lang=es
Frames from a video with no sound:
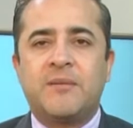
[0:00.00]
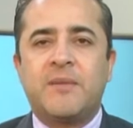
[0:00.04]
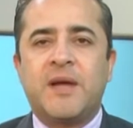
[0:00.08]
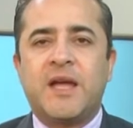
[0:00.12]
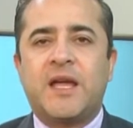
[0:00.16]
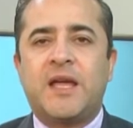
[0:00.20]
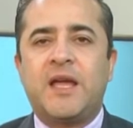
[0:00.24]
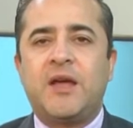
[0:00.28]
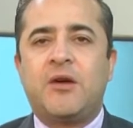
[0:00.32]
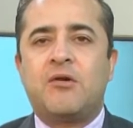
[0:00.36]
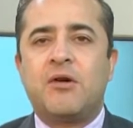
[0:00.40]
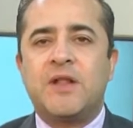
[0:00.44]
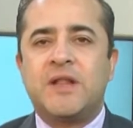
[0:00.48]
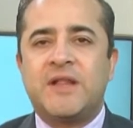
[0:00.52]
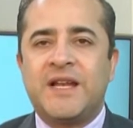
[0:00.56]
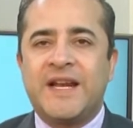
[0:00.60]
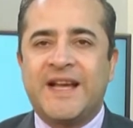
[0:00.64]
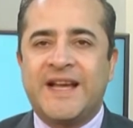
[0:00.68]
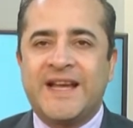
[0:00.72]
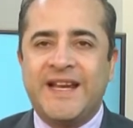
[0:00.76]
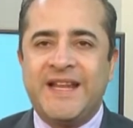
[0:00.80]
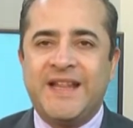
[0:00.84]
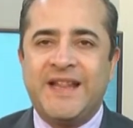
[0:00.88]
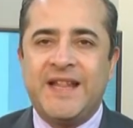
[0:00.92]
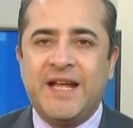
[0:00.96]
México entre
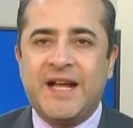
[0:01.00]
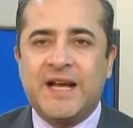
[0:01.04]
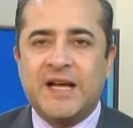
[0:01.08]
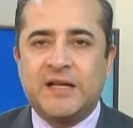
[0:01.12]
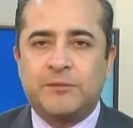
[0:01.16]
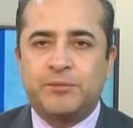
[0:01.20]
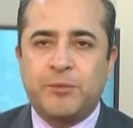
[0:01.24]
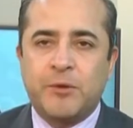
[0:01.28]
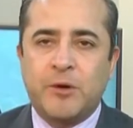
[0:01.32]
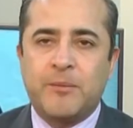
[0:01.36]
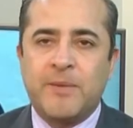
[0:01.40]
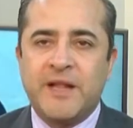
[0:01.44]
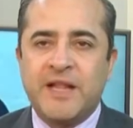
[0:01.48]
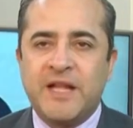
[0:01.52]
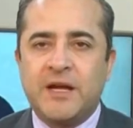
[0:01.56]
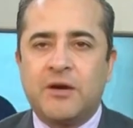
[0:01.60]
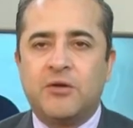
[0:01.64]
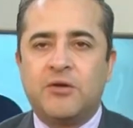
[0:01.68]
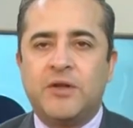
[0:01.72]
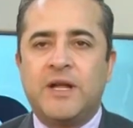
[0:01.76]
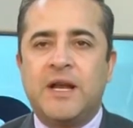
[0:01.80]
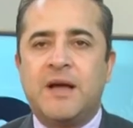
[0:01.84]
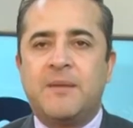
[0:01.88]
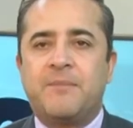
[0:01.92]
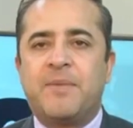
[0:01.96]
críticas por
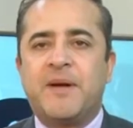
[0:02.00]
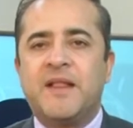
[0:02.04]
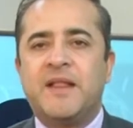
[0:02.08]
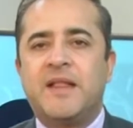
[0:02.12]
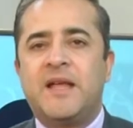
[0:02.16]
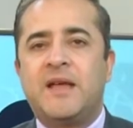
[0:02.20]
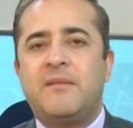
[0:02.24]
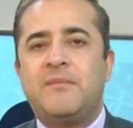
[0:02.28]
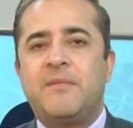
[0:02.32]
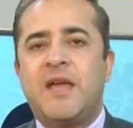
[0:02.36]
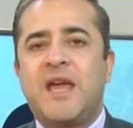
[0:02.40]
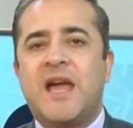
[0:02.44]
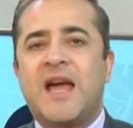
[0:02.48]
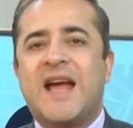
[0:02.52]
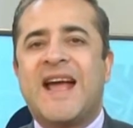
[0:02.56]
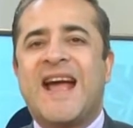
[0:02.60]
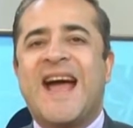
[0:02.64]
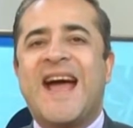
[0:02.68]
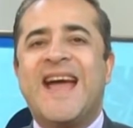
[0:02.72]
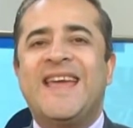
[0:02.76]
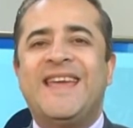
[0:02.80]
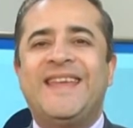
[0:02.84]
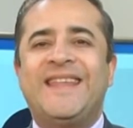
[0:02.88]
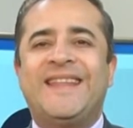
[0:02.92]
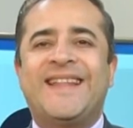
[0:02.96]
manejo de la pandemia,
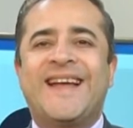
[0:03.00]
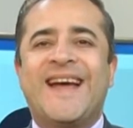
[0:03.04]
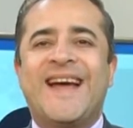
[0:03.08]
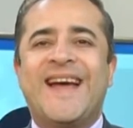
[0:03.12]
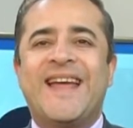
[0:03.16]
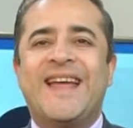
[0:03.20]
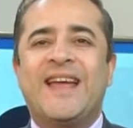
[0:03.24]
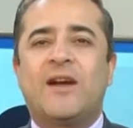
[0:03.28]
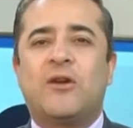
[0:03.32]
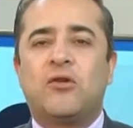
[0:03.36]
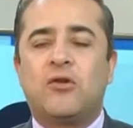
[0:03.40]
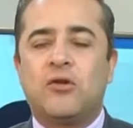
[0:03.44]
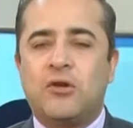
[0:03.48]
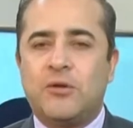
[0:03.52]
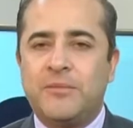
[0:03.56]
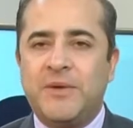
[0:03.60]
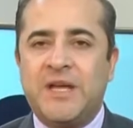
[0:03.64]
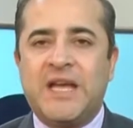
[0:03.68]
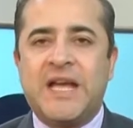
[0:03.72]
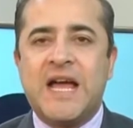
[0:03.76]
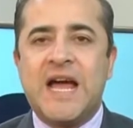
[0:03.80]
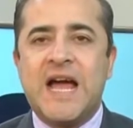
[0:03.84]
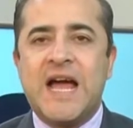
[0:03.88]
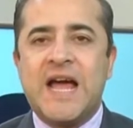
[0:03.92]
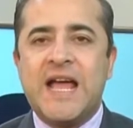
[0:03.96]
caída
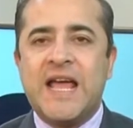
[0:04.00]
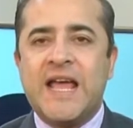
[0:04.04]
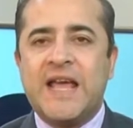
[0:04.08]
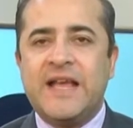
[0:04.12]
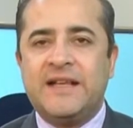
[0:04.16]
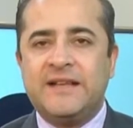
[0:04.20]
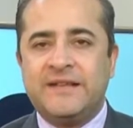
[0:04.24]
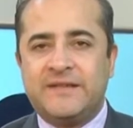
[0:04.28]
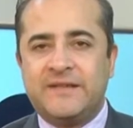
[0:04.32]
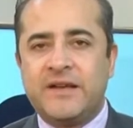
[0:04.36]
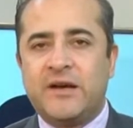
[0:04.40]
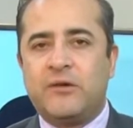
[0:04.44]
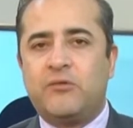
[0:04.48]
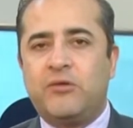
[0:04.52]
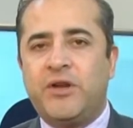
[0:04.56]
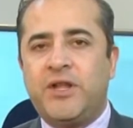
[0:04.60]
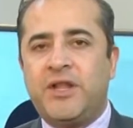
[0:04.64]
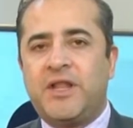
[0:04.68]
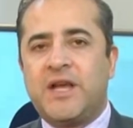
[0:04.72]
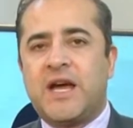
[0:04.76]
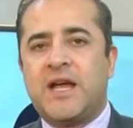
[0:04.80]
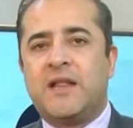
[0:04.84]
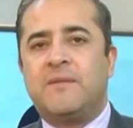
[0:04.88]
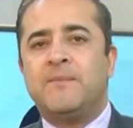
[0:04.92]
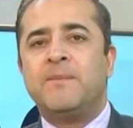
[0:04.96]
económica e
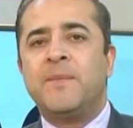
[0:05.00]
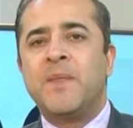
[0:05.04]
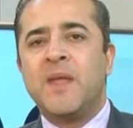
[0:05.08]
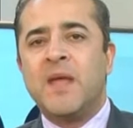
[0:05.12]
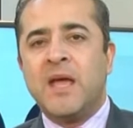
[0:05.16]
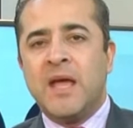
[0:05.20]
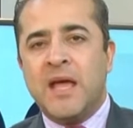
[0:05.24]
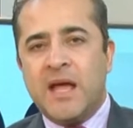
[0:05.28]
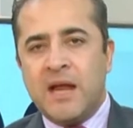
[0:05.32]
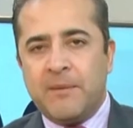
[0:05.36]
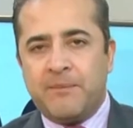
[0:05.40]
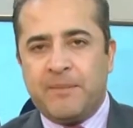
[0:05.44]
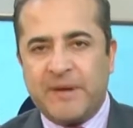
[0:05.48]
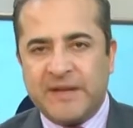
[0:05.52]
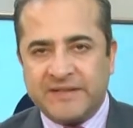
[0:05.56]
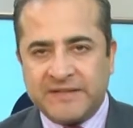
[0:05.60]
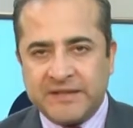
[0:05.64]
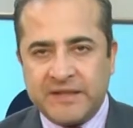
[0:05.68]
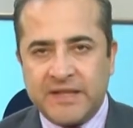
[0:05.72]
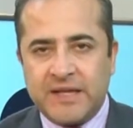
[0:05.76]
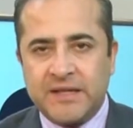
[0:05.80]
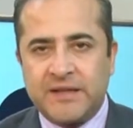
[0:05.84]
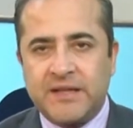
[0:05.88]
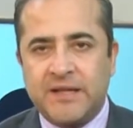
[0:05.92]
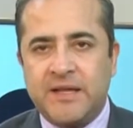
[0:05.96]
inseguridad. El
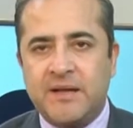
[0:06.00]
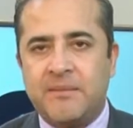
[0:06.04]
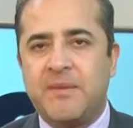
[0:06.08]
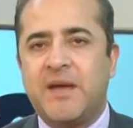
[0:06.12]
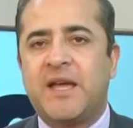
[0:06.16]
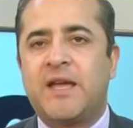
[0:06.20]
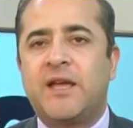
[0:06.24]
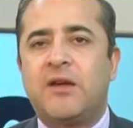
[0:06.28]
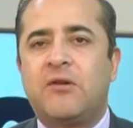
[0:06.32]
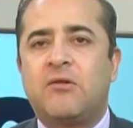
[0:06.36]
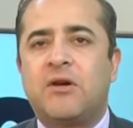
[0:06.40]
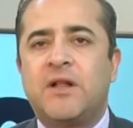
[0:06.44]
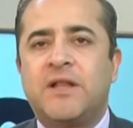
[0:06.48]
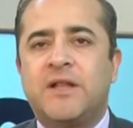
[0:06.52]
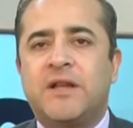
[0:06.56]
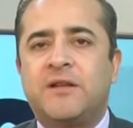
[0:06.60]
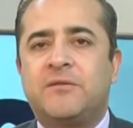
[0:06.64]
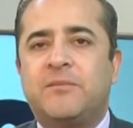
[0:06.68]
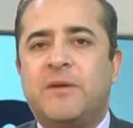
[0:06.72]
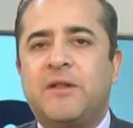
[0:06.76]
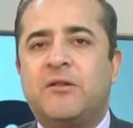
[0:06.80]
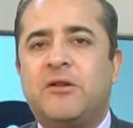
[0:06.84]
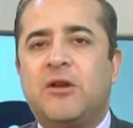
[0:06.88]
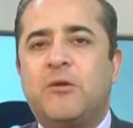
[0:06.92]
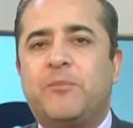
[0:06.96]
presidente de México, Andrés
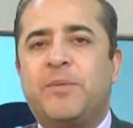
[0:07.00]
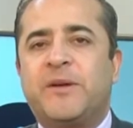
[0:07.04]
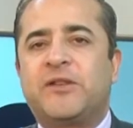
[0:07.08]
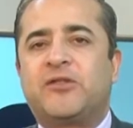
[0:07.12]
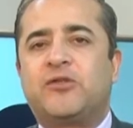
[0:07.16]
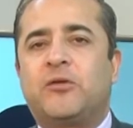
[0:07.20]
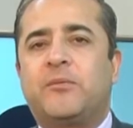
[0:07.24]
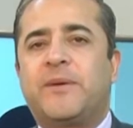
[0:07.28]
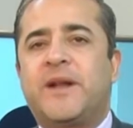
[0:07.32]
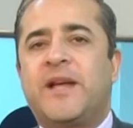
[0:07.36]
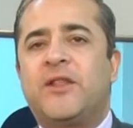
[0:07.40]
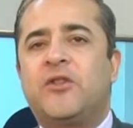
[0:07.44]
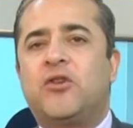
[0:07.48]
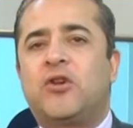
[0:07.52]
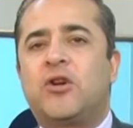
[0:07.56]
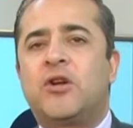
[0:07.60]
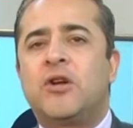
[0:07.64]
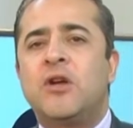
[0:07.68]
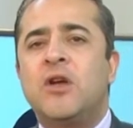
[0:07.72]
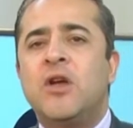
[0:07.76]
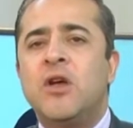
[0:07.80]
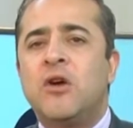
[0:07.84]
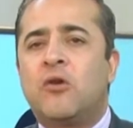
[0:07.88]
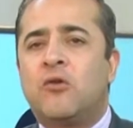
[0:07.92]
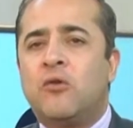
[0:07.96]
Manuel López Obrador,
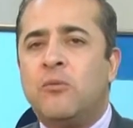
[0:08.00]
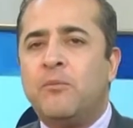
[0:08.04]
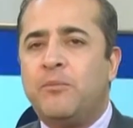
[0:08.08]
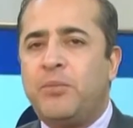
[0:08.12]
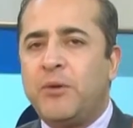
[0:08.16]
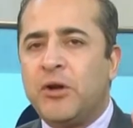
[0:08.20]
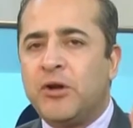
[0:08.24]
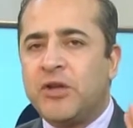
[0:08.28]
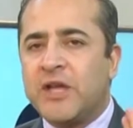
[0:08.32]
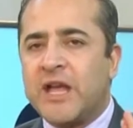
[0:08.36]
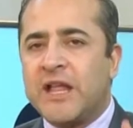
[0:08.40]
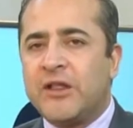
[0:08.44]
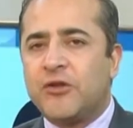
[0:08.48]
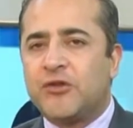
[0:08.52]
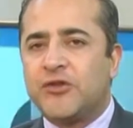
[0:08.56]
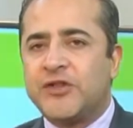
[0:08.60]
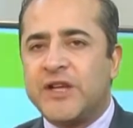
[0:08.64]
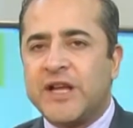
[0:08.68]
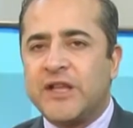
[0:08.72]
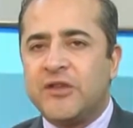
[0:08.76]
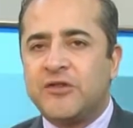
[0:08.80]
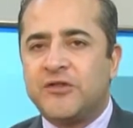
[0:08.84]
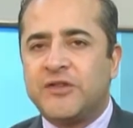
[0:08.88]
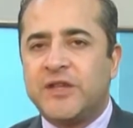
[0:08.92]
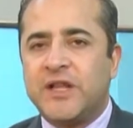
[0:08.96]
cumplió ya dos
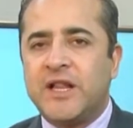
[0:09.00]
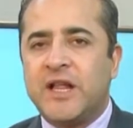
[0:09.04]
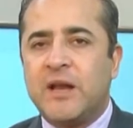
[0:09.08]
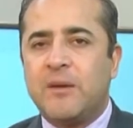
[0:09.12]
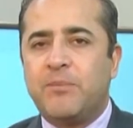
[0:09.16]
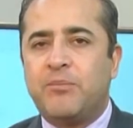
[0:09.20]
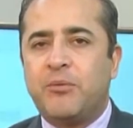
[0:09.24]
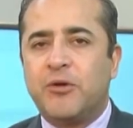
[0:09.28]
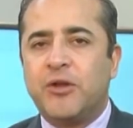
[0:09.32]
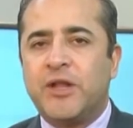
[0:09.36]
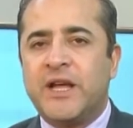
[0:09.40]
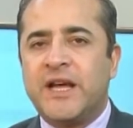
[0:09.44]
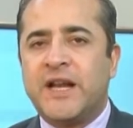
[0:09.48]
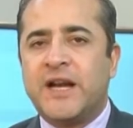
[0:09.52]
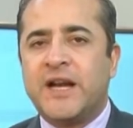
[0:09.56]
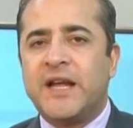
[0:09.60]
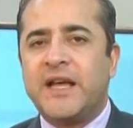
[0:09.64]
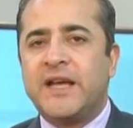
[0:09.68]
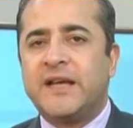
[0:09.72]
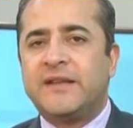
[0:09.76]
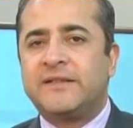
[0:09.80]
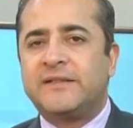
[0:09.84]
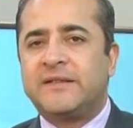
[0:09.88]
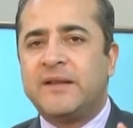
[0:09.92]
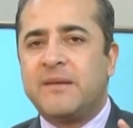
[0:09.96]
años en el poder
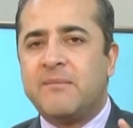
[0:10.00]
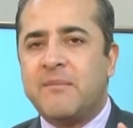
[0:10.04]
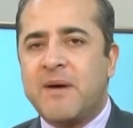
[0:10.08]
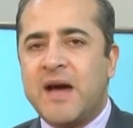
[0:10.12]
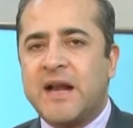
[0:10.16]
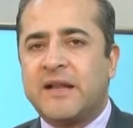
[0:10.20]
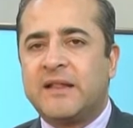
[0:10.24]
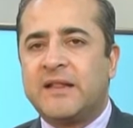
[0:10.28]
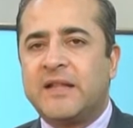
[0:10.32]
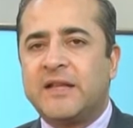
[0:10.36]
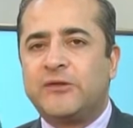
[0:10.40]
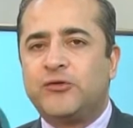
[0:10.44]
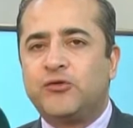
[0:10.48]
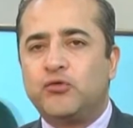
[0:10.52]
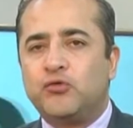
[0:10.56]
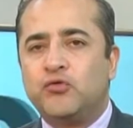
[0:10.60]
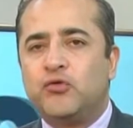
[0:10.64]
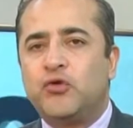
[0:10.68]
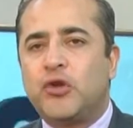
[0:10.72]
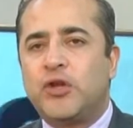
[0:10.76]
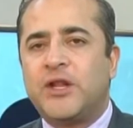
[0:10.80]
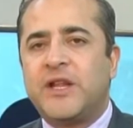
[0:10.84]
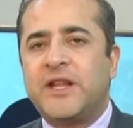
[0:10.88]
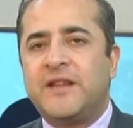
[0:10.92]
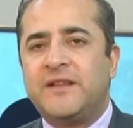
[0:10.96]
este martes
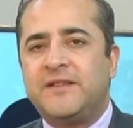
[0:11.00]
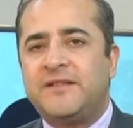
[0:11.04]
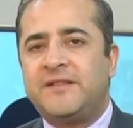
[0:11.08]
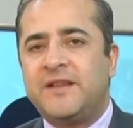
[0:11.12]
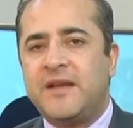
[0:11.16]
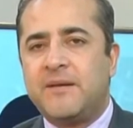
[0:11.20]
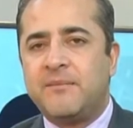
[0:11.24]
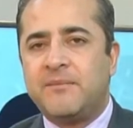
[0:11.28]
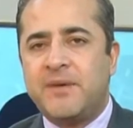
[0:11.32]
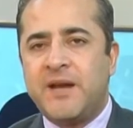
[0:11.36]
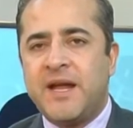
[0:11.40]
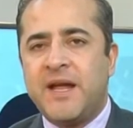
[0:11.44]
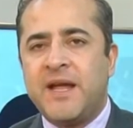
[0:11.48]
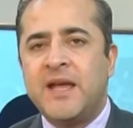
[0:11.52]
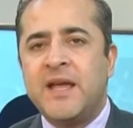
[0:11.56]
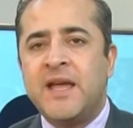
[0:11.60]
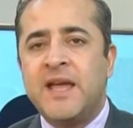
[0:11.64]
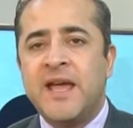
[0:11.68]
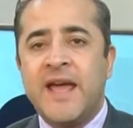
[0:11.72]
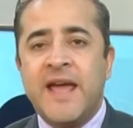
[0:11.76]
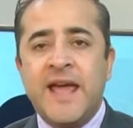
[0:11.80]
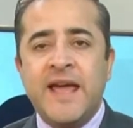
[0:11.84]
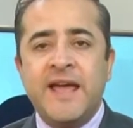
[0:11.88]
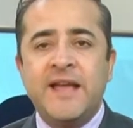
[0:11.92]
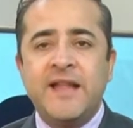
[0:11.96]
1 de diciembre
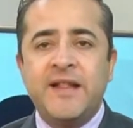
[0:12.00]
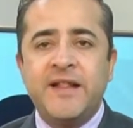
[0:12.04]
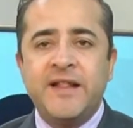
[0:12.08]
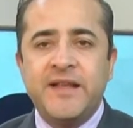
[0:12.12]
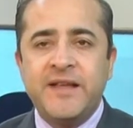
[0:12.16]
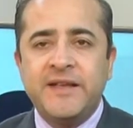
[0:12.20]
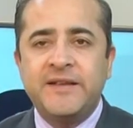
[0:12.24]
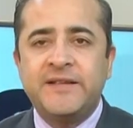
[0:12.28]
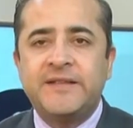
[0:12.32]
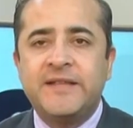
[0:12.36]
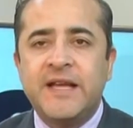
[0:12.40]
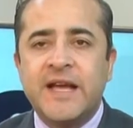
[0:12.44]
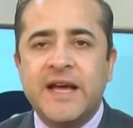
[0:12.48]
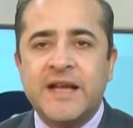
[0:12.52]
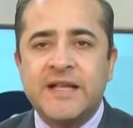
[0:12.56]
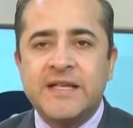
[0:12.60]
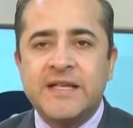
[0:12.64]
e inicia